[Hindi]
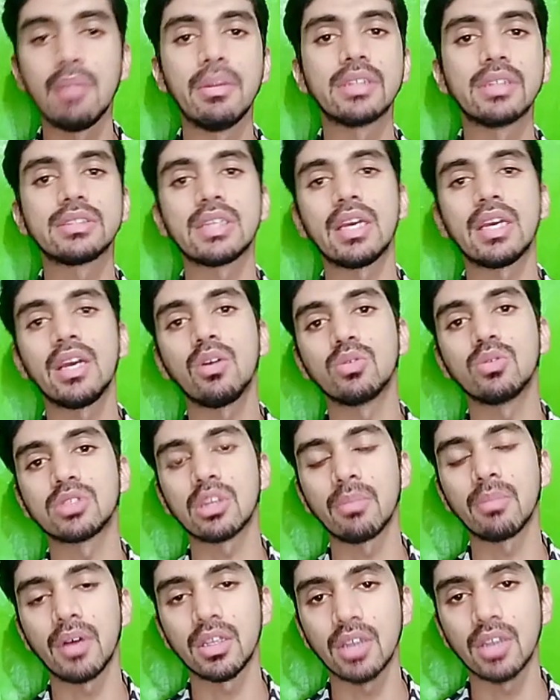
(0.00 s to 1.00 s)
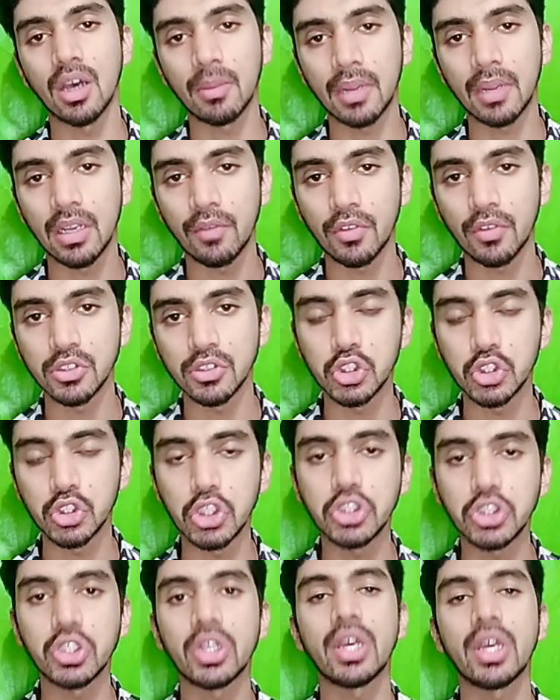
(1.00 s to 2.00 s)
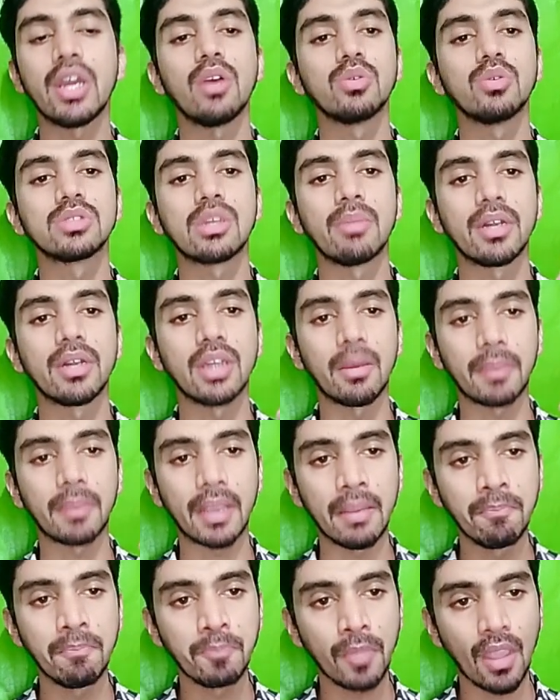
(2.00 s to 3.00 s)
लिमिट्स हैं उसके बाद आपके डिफ्रेंसीशन है उसके बाद आपके